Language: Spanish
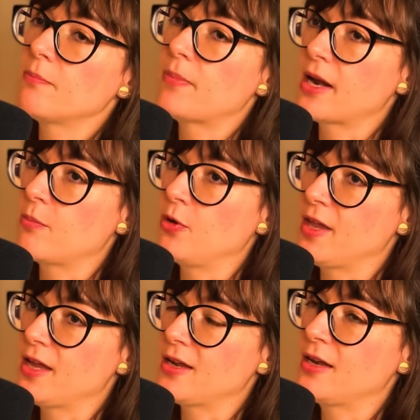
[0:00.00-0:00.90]
para
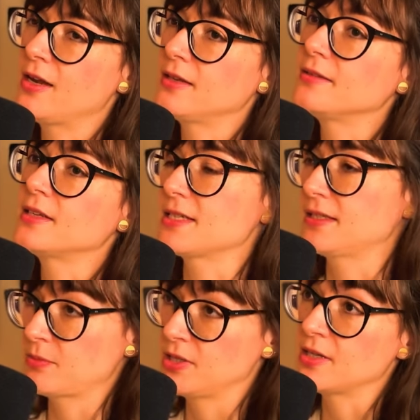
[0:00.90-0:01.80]
poder tienes que
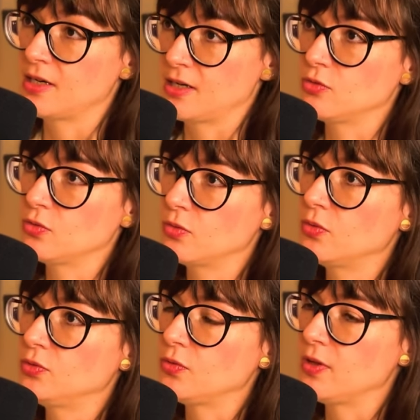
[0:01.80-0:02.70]
también tener
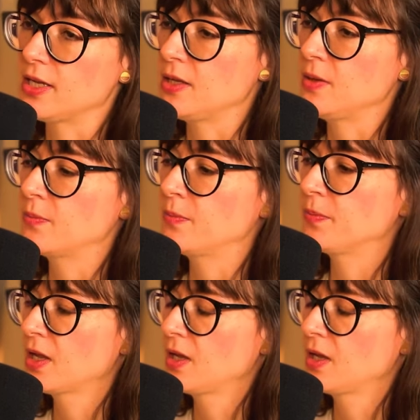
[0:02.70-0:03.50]
tu, tu DKIM